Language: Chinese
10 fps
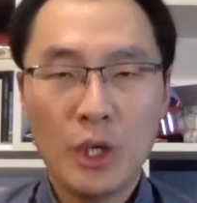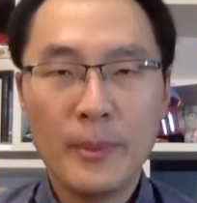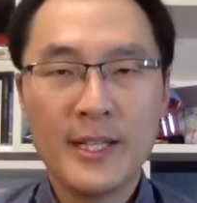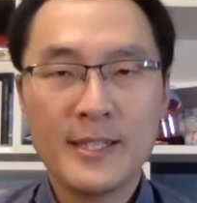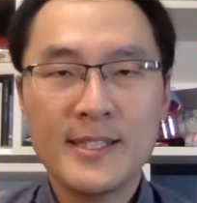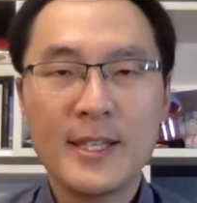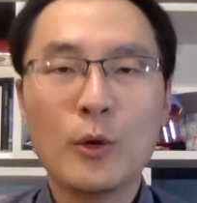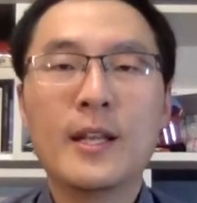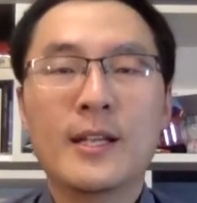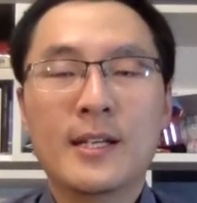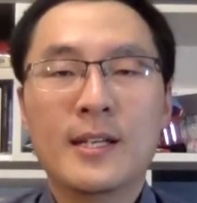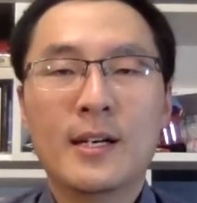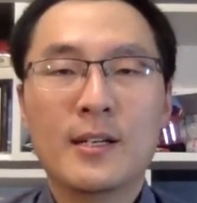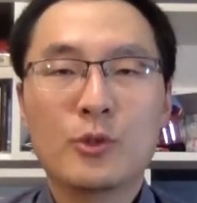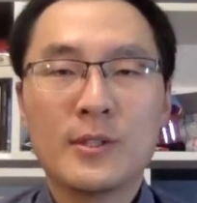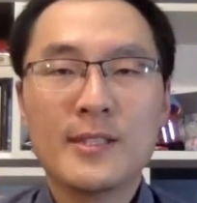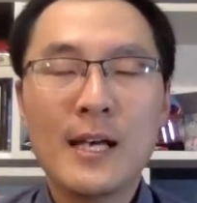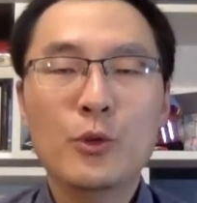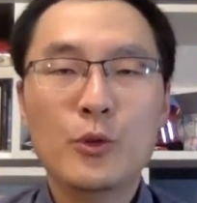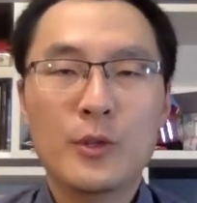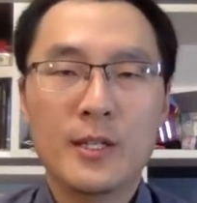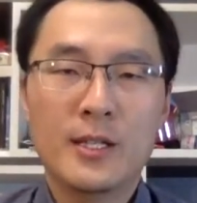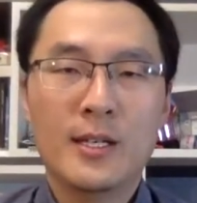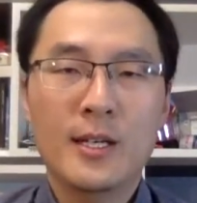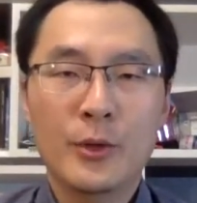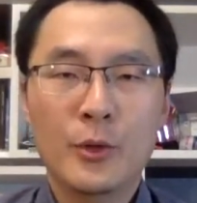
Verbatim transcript: interpreting 阶段，呃，所参与的很